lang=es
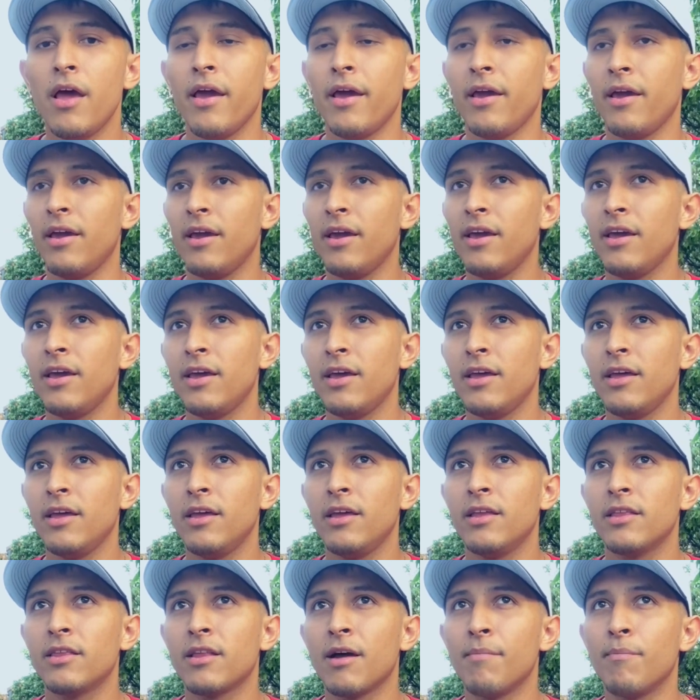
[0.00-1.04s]

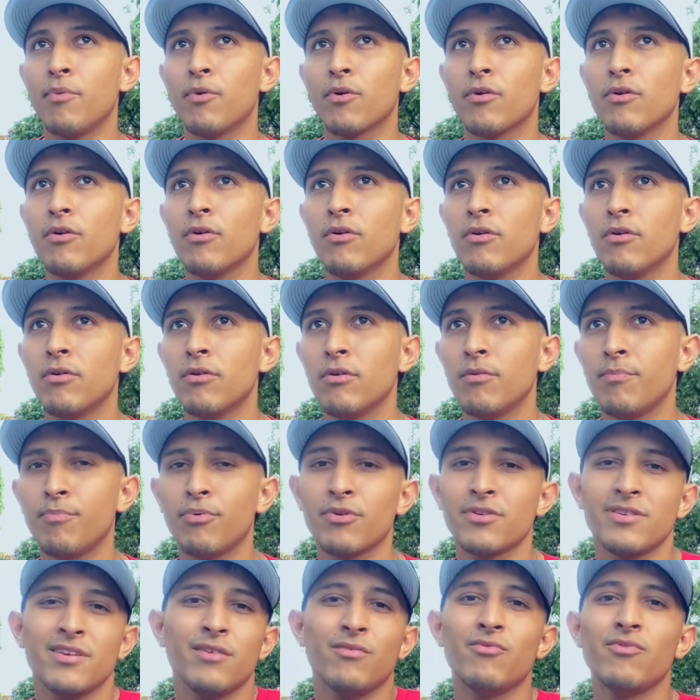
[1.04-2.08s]
Eh, tampoco
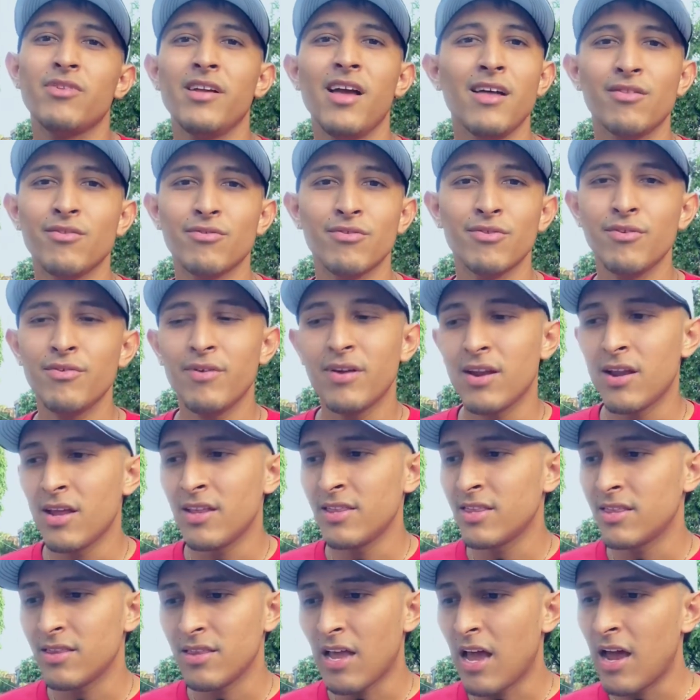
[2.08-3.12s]
por seguridad no iban a,
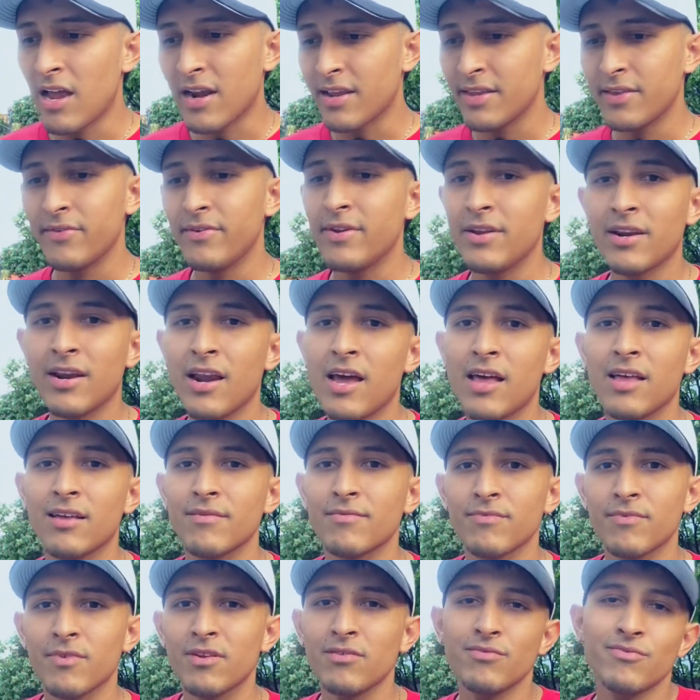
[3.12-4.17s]
a recibir nada.
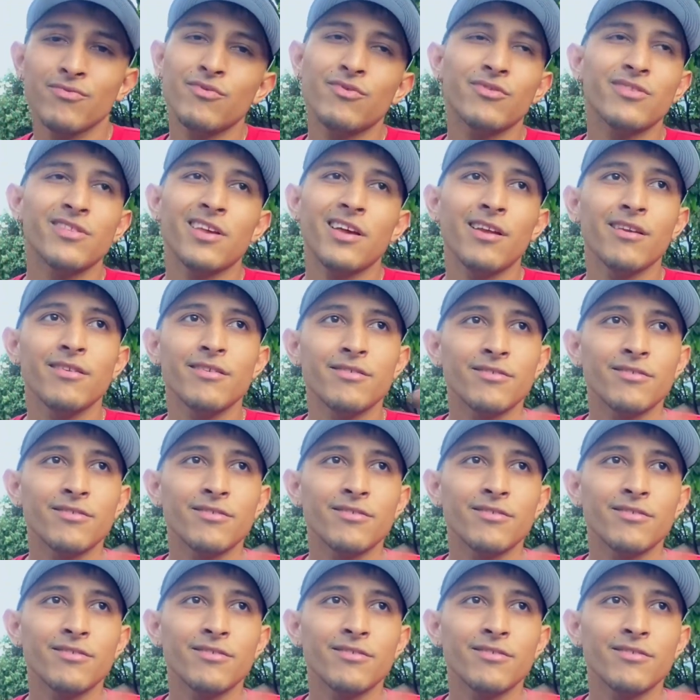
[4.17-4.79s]
Es un hotel